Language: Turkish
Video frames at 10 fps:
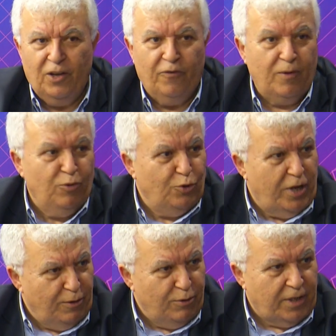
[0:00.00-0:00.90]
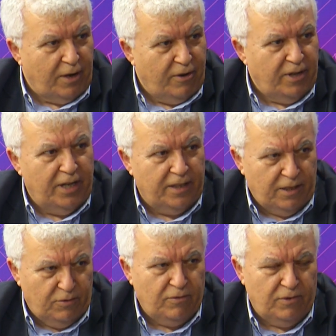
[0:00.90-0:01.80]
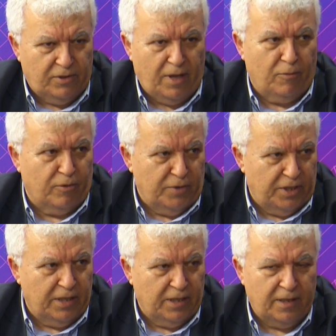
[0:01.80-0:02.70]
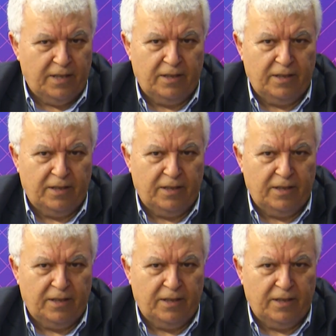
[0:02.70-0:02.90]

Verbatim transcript: Ve bunun en güzel örneğini de dün İstanbul mitinginde,